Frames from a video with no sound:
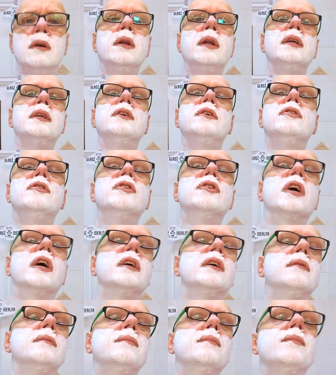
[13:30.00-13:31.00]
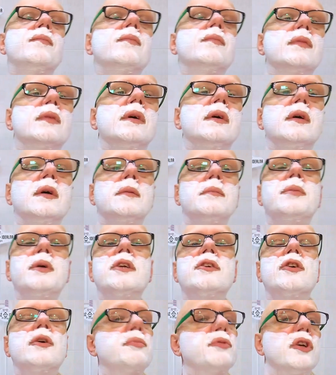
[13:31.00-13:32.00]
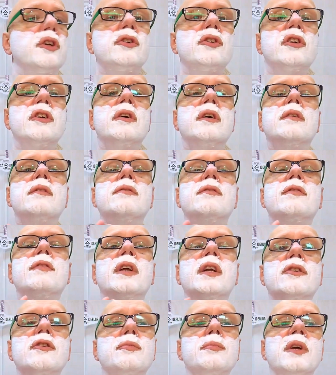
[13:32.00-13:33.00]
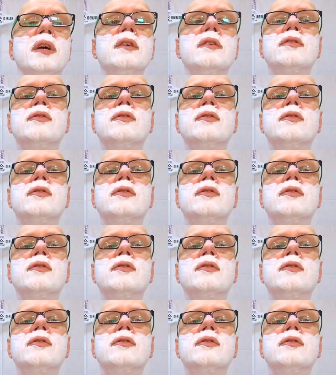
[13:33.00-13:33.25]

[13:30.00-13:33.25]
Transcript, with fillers: golenie dzisiaj, pierwsze przejście wręcz mnie